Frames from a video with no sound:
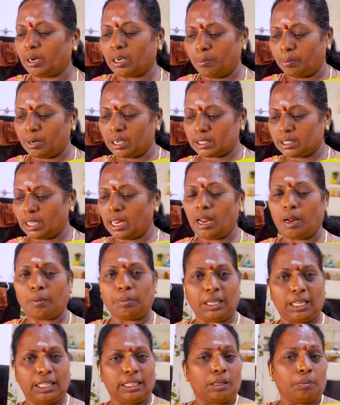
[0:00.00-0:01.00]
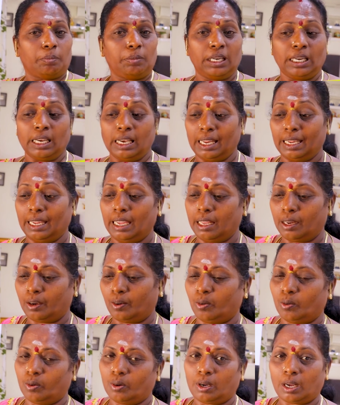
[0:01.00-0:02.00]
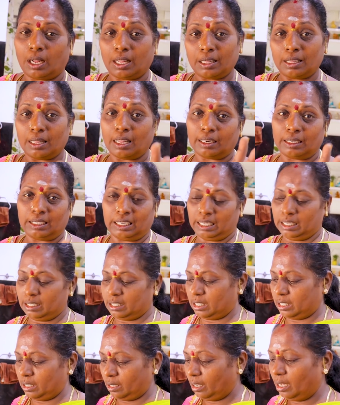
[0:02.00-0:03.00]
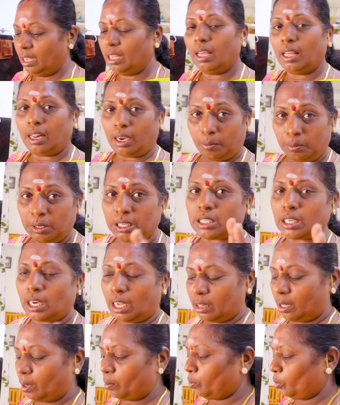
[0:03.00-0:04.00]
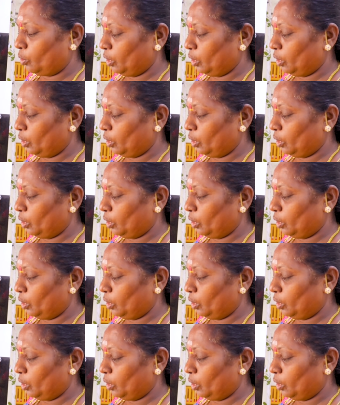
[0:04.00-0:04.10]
நமக்கு மசாலா அப்படியே அந்த மீன்லேயே இருக்கும் அதுதான் டேஸ்ட்டு ரமேஷ்கா தான்